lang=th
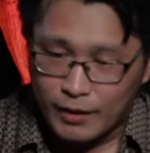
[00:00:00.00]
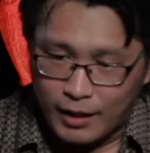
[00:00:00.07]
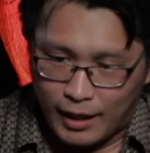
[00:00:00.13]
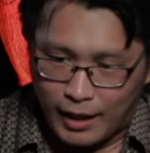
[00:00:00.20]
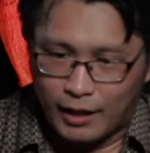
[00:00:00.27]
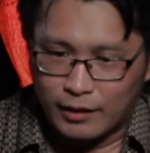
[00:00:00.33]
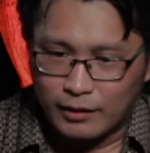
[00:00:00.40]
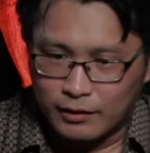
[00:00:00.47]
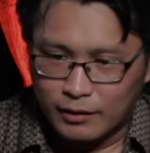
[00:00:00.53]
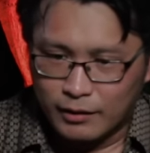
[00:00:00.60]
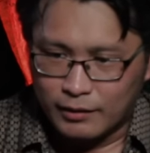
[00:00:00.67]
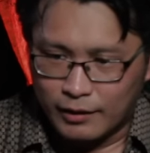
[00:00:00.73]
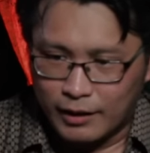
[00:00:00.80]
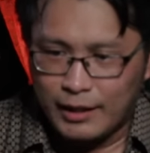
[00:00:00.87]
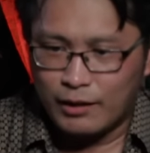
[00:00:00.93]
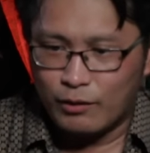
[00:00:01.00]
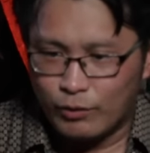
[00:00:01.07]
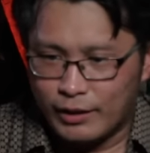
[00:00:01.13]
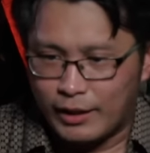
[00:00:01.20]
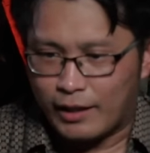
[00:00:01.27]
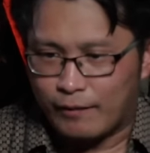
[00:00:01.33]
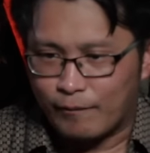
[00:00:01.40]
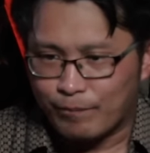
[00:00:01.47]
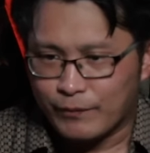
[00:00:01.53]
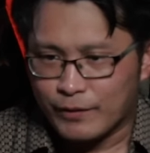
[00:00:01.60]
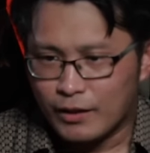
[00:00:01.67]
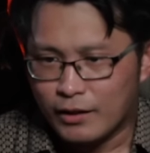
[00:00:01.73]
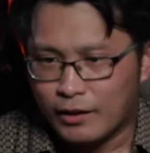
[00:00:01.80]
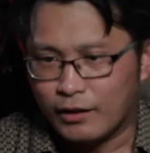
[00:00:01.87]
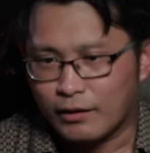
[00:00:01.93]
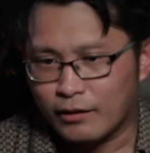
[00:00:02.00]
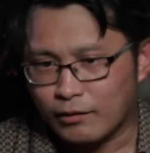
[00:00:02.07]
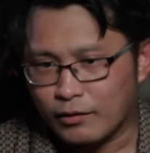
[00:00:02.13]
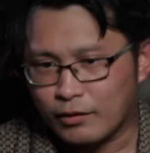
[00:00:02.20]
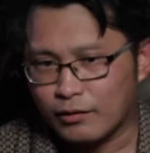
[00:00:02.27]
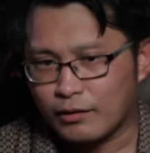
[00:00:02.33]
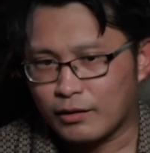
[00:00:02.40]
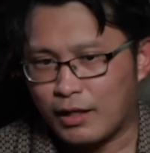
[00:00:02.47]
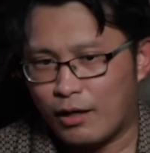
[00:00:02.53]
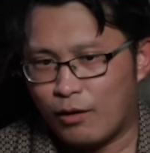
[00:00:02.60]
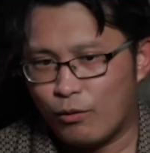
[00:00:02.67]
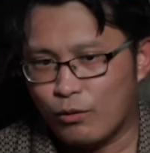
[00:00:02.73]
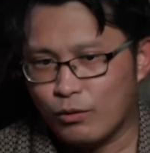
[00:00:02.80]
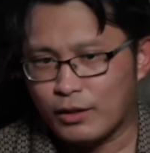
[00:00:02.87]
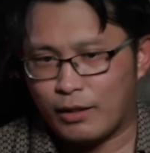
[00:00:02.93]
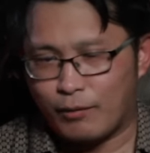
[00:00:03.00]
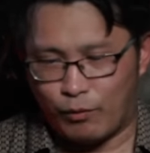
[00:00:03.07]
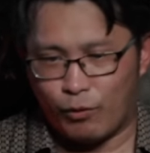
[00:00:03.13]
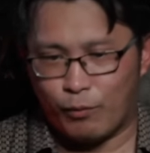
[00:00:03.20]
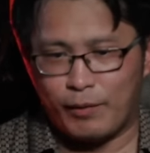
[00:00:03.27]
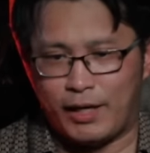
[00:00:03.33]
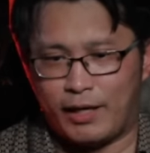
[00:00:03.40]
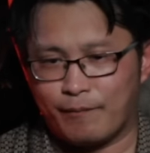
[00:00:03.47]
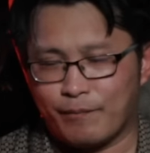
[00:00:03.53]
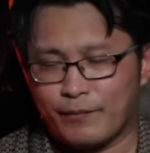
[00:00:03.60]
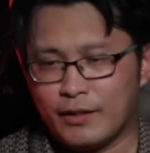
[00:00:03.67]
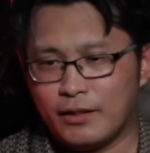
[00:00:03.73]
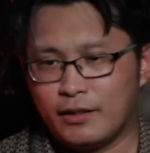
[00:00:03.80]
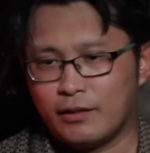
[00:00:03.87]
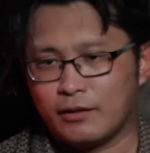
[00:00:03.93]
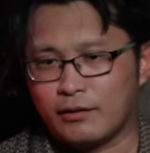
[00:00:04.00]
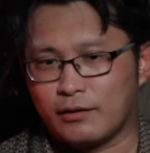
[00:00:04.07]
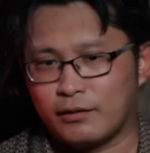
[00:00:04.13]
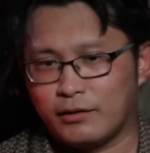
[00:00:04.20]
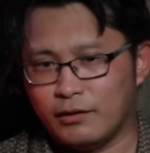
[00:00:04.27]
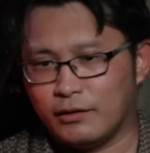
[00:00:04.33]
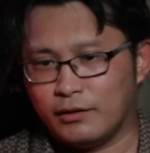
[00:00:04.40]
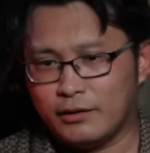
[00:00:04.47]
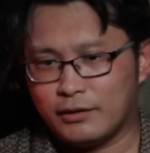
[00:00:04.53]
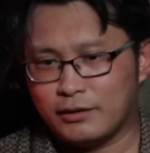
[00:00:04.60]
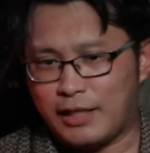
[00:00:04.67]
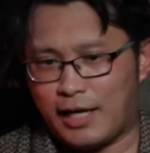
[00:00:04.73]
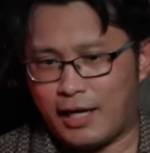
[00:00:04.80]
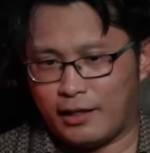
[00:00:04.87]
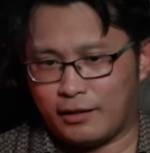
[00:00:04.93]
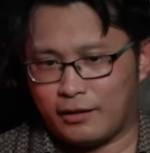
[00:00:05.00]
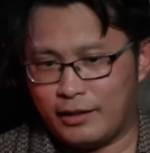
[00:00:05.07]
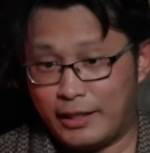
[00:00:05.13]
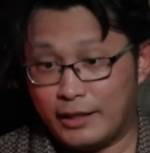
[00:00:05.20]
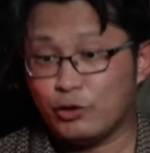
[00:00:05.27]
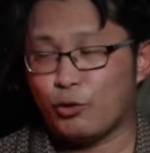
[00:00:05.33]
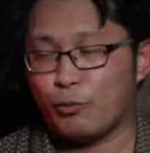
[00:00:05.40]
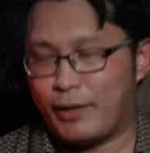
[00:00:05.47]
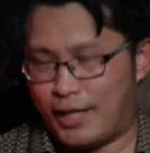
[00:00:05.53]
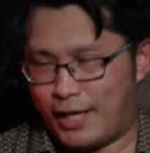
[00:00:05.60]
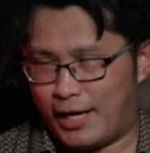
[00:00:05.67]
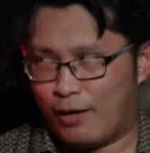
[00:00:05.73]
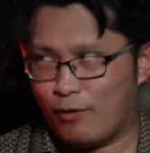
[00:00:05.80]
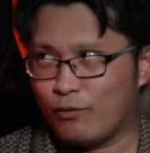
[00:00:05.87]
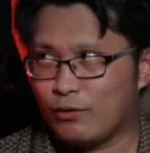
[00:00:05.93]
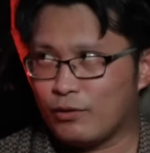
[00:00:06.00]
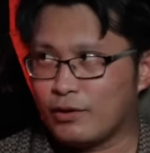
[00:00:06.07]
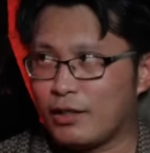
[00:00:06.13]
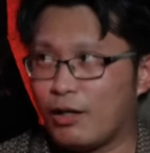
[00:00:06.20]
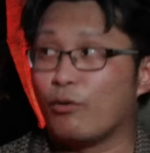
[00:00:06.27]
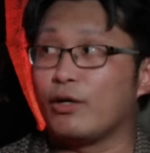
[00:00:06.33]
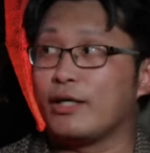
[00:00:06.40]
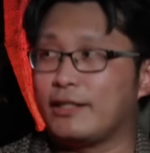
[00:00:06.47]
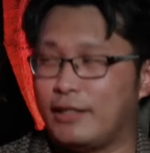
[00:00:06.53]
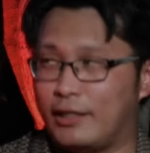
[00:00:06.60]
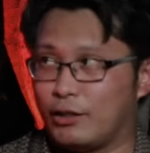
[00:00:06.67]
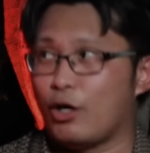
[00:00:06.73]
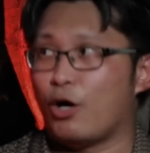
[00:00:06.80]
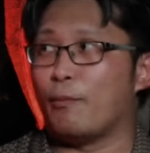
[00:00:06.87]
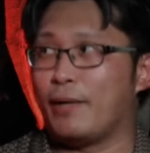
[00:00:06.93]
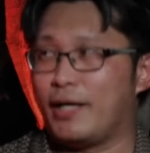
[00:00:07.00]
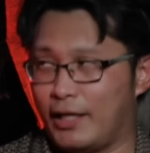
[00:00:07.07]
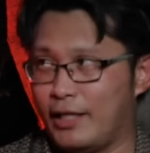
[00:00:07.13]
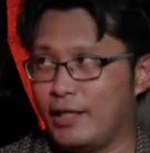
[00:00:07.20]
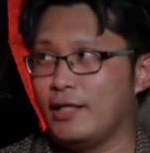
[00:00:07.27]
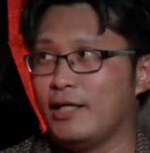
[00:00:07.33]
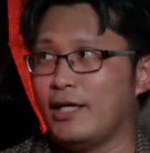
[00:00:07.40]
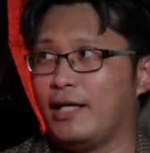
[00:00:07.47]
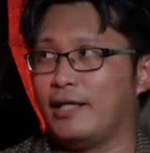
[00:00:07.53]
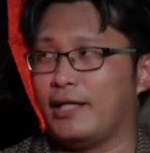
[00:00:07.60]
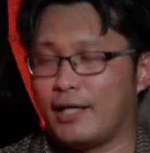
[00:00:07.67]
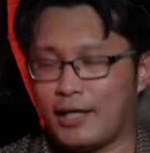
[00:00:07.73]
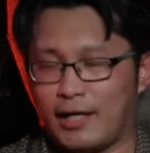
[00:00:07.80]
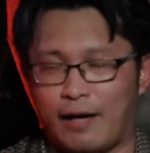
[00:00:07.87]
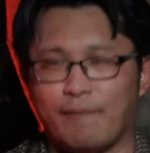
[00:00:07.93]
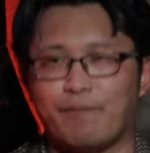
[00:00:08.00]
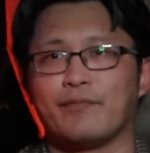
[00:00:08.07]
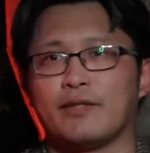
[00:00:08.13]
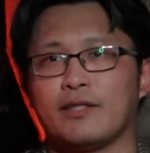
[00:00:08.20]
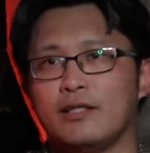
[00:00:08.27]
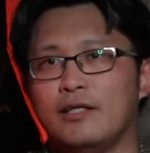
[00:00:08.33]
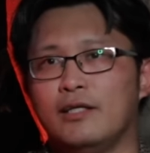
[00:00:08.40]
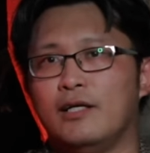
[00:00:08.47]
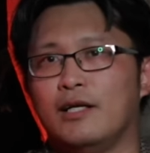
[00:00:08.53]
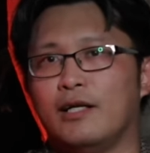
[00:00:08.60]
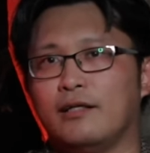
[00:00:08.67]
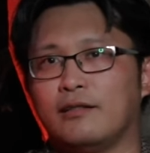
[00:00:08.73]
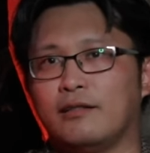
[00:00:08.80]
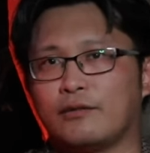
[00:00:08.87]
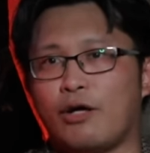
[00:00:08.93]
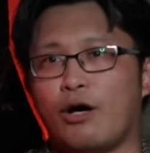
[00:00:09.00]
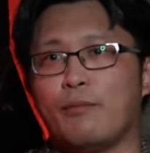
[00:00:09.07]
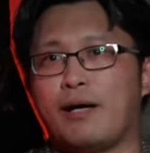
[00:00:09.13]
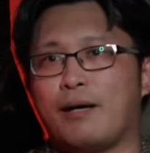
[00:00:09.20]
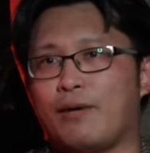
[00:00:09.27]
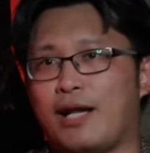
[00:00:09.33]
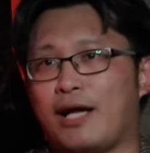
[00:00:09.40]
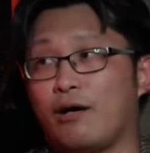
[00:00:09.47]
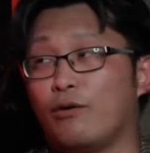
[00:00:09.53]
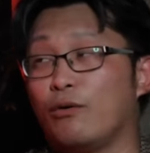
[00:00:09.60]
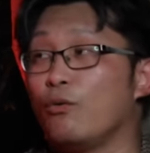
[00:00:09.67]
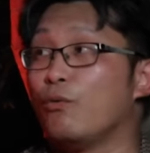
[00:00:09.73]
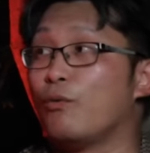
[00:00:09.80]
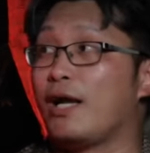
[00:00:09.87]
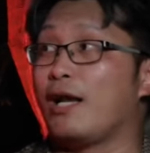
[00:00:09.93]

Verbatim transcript: อ่ะนักเรียนรุ่นเนี้ยเขากับผมอะถึงจะเรียนจบไปแล้วเขาก็ยังติดต่อมาเรื่อยๆนะครับ ต่อมาพอเขารู้ว่า